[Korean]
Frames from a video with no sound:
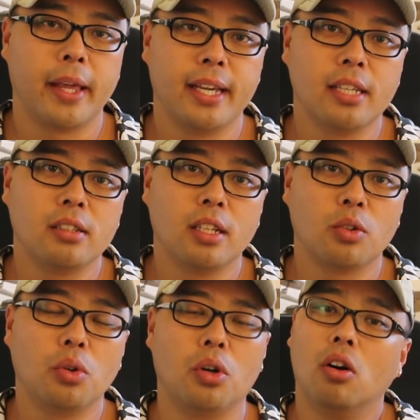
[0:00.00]
네,
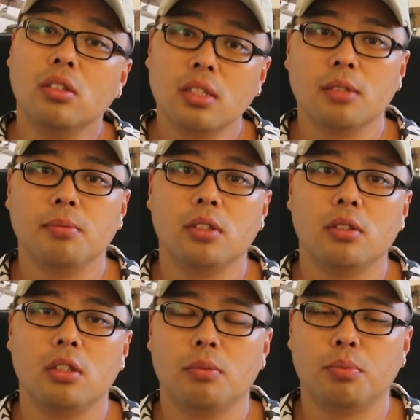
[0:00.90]
예전에도
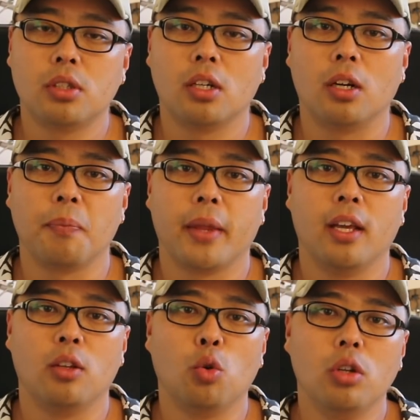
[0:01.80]
어르신들부터
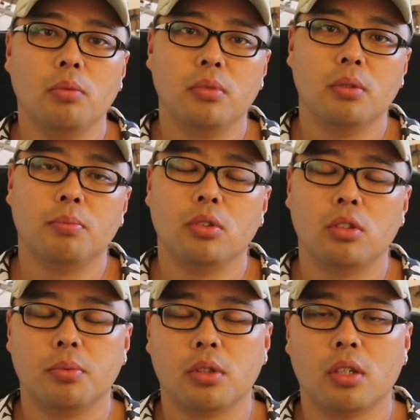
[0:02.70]

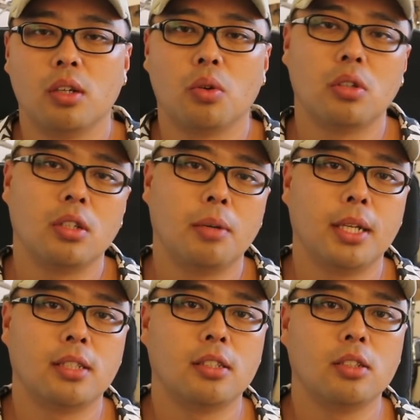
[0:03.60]
노인분들부터 코로나
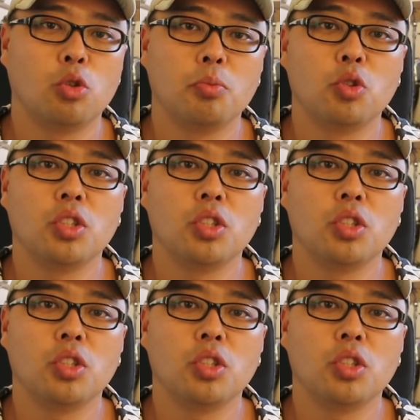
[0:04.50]
바이러스 좀